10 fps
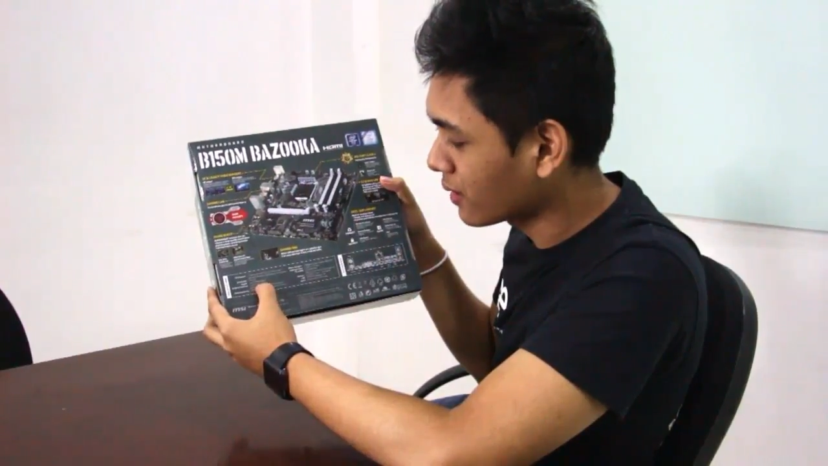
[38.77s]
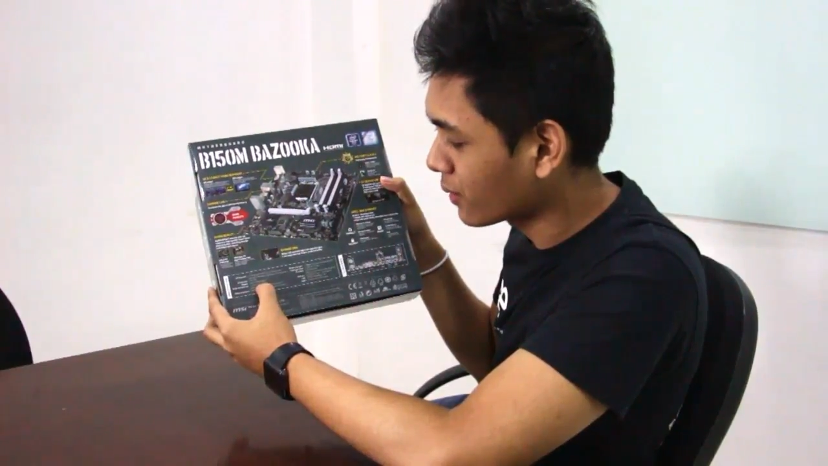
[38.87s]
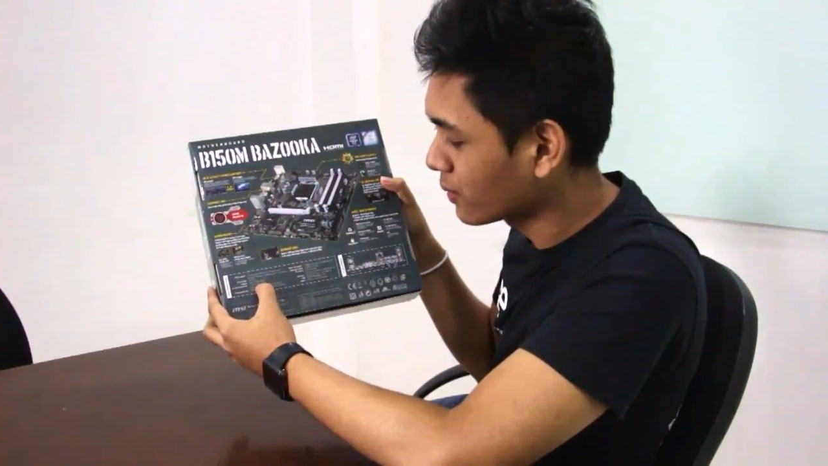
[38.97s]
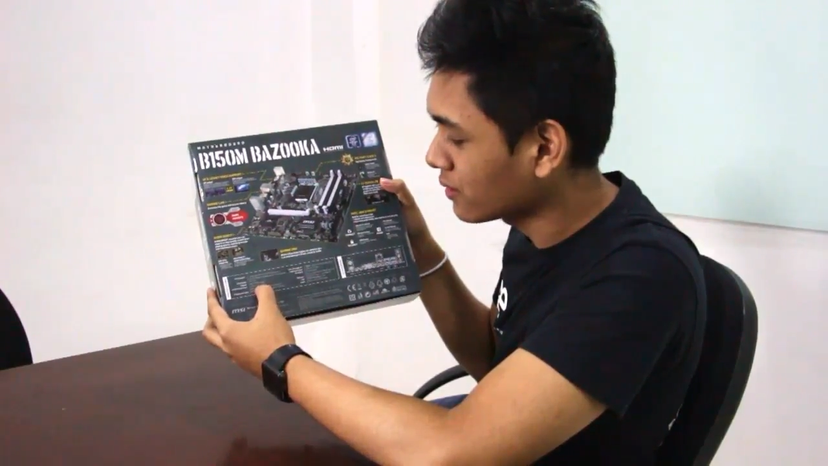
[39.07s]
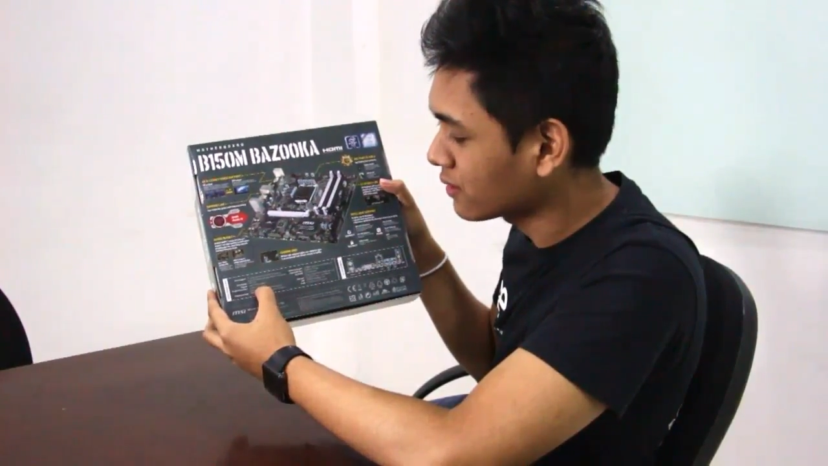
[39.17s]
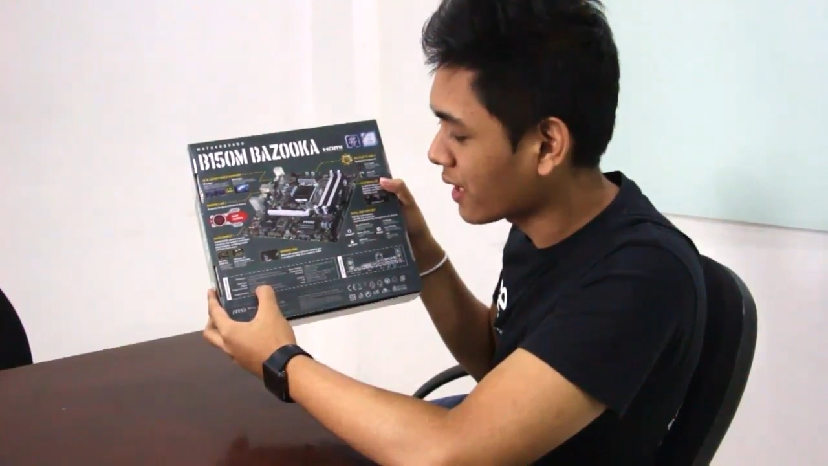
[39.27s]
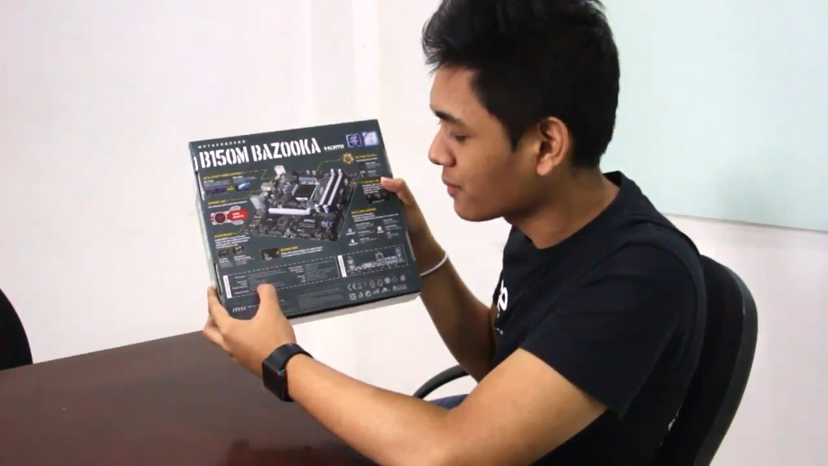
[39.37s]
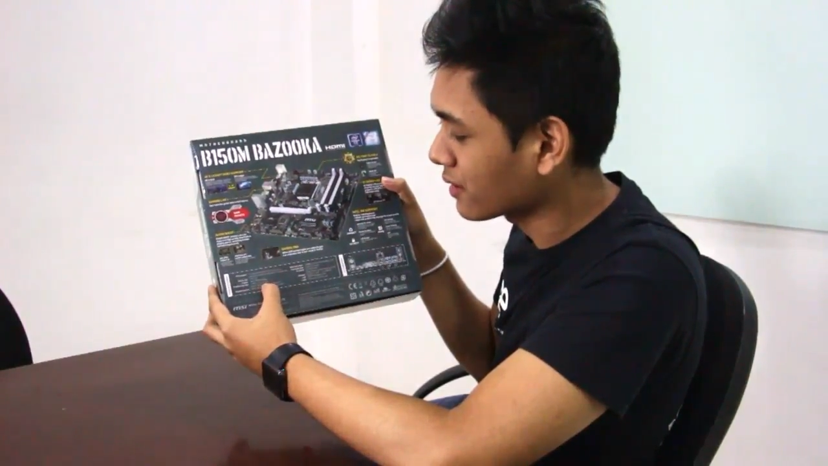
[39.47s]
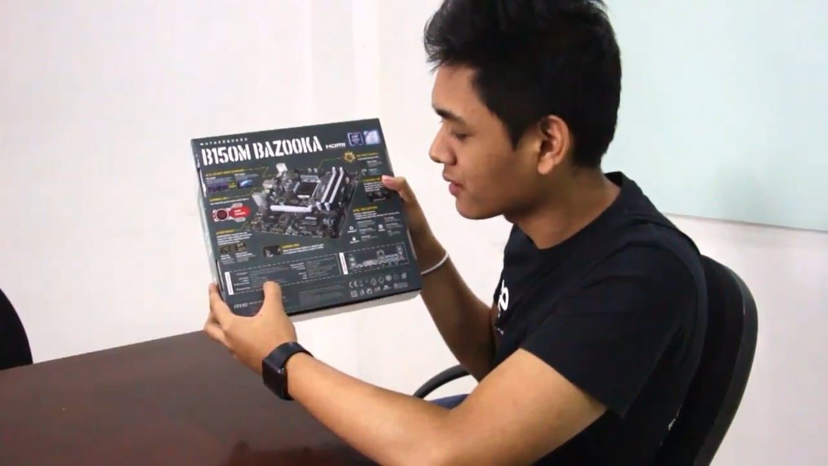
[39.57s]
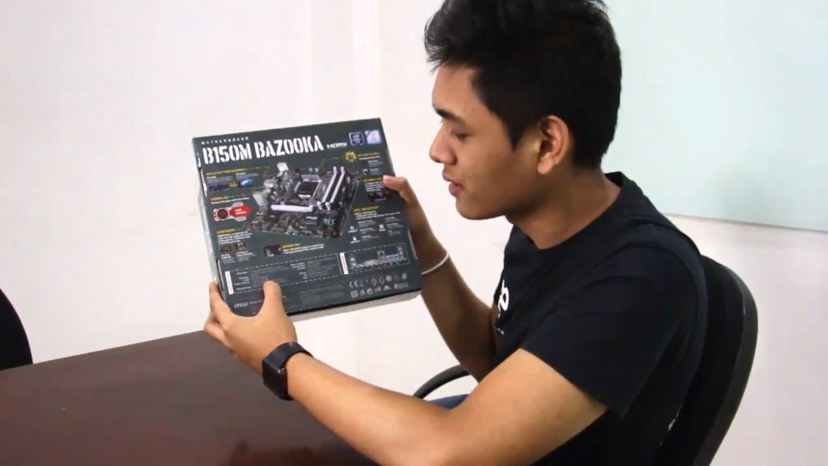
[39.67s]

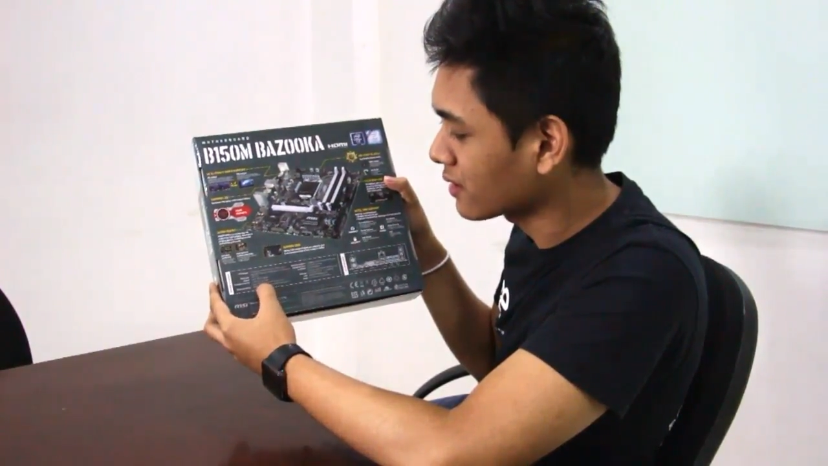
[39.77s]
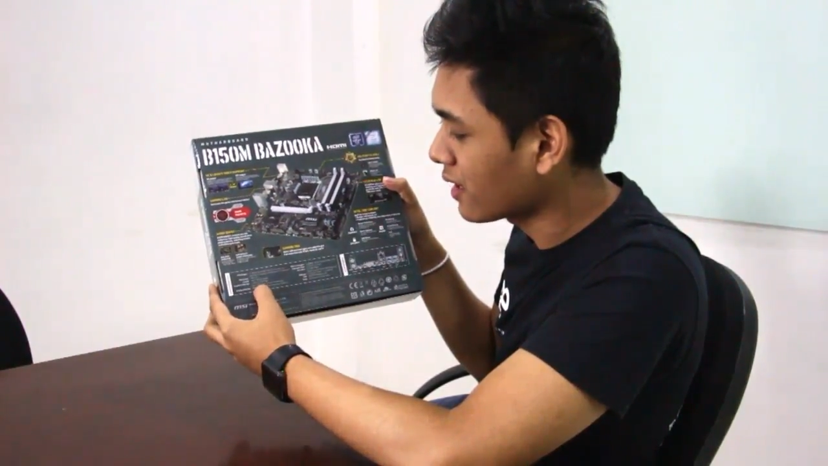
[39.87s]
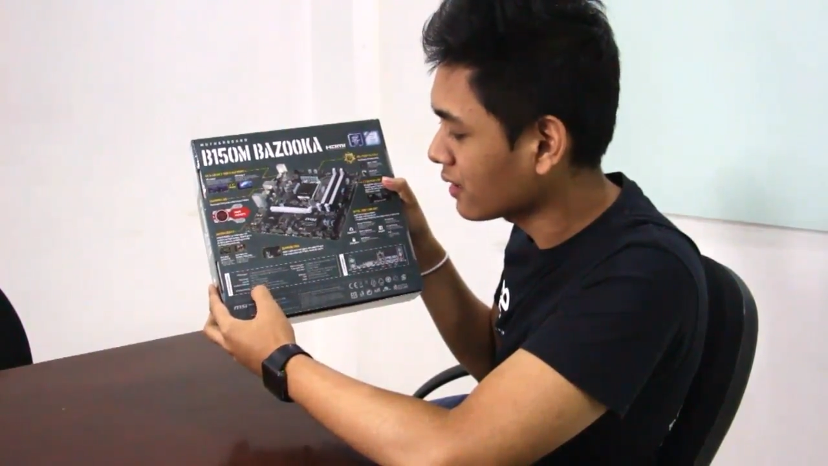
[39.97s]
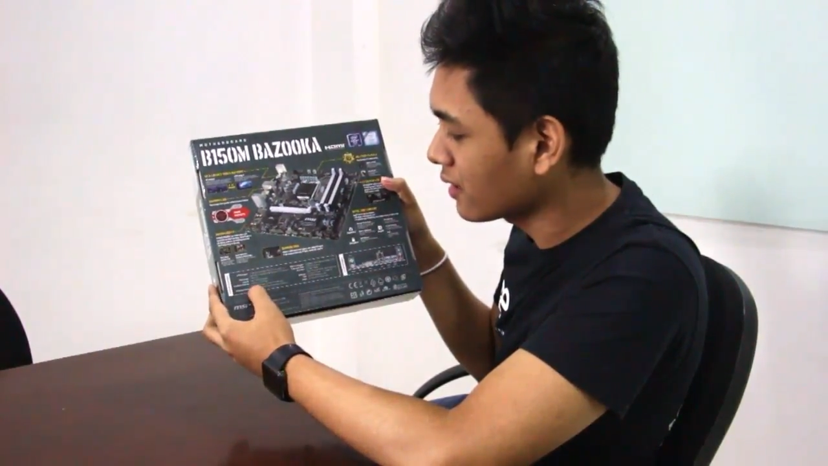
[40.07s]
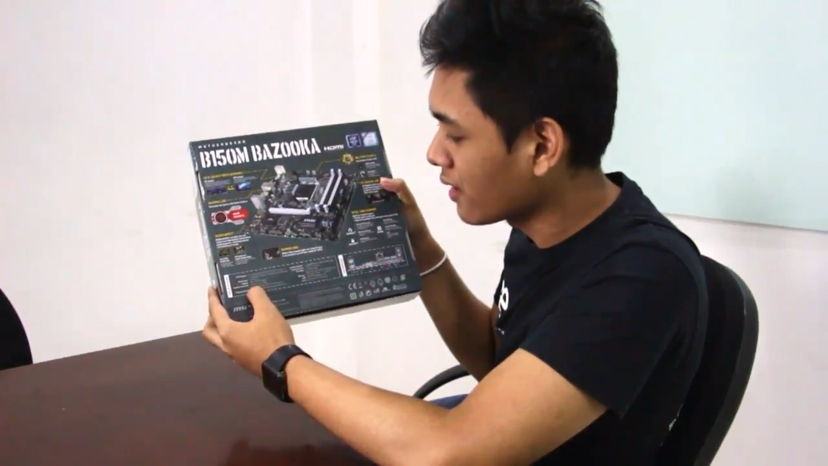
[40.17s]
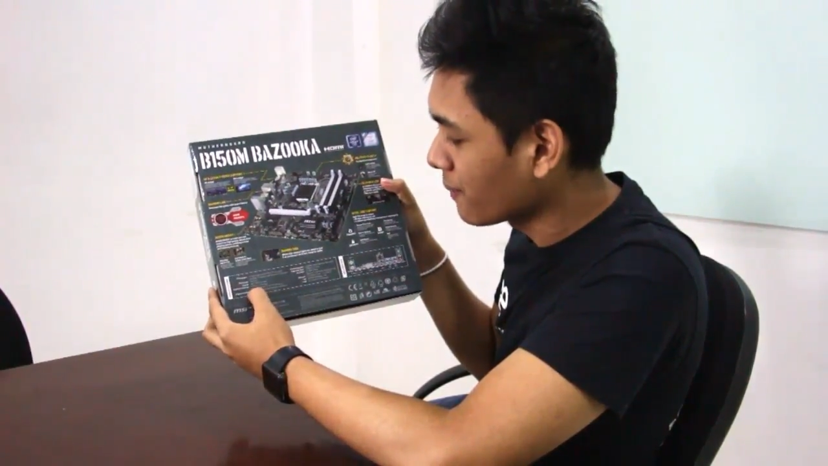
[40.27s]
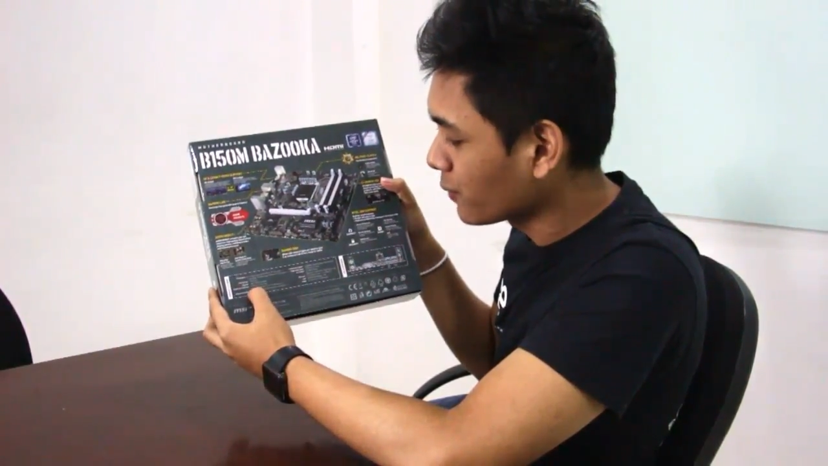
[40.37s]
16 slot